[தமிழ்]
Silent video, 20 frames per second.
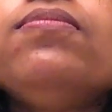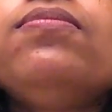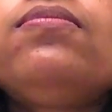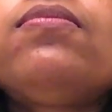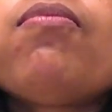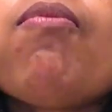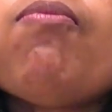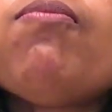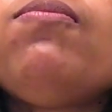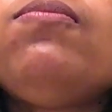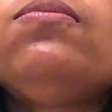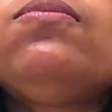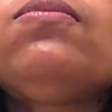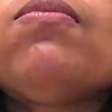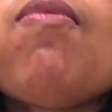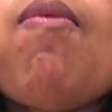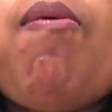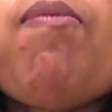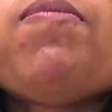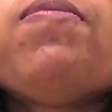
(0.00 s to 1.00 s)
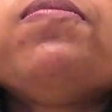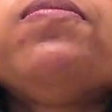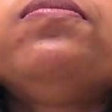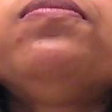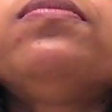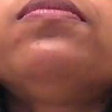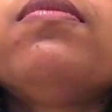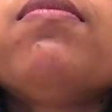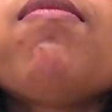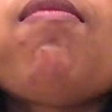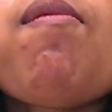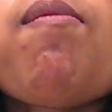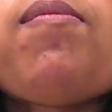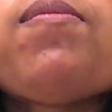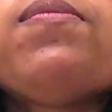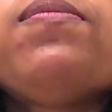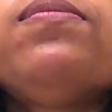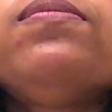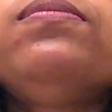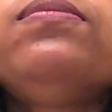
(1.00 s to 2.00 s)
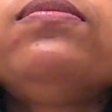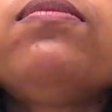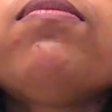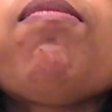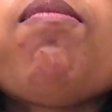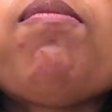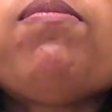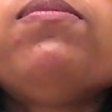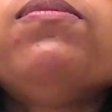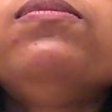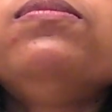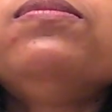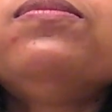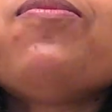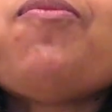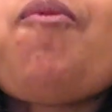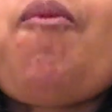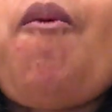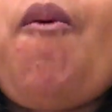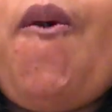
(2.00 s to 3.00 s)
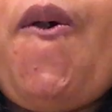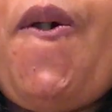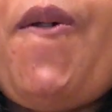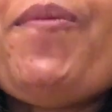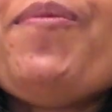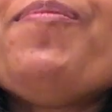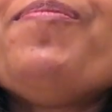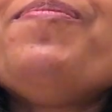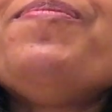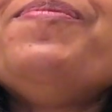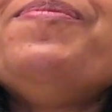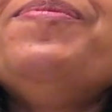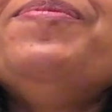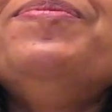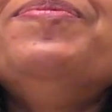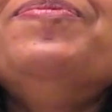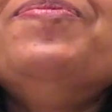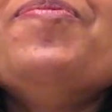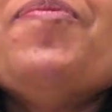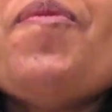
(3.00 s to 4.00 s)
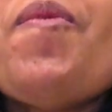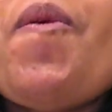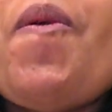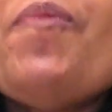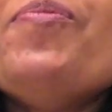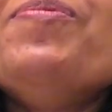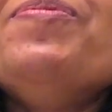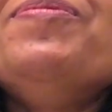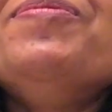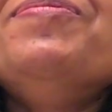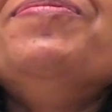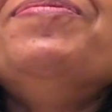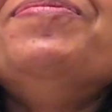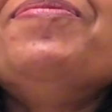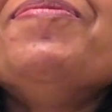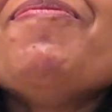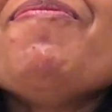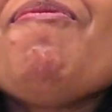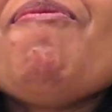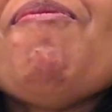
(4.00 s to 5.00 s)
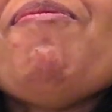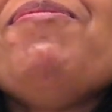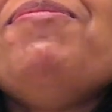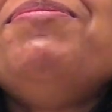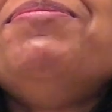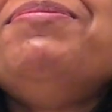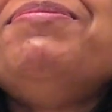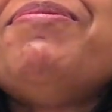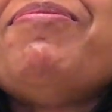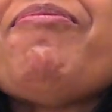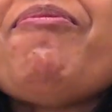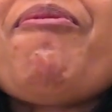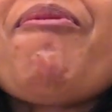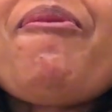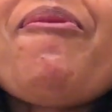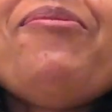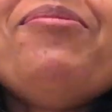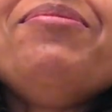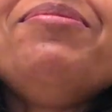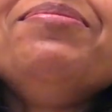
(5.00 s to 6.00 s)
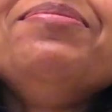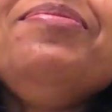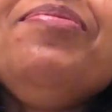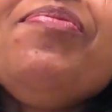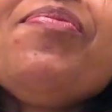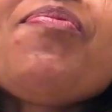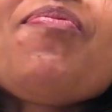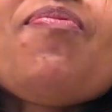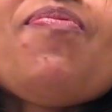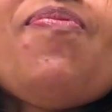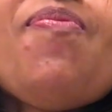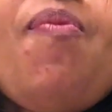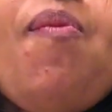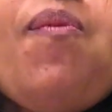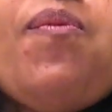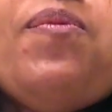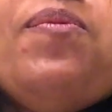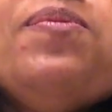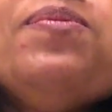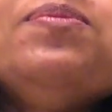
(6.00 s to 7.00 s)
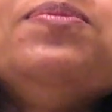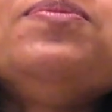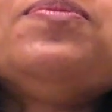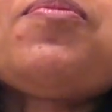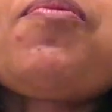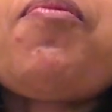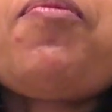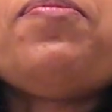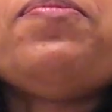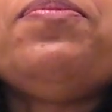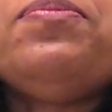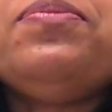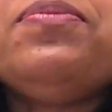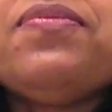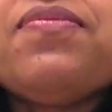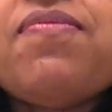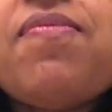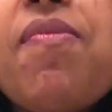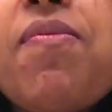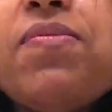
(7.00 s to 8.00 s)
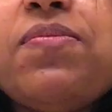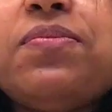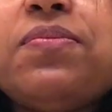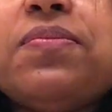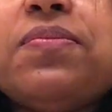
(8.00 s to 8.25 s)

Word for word: விட்டமின் சி வந்து விட்டமின் சி நிறைஞ்சிருக்கக்கூடிய பழங்கள் எதுன்னு பார்த்தீங்கன்னா இந்த கிவி ஃப்ரூட்டு ஆரஞ்சஸ் இதெல்லாம் நம்ம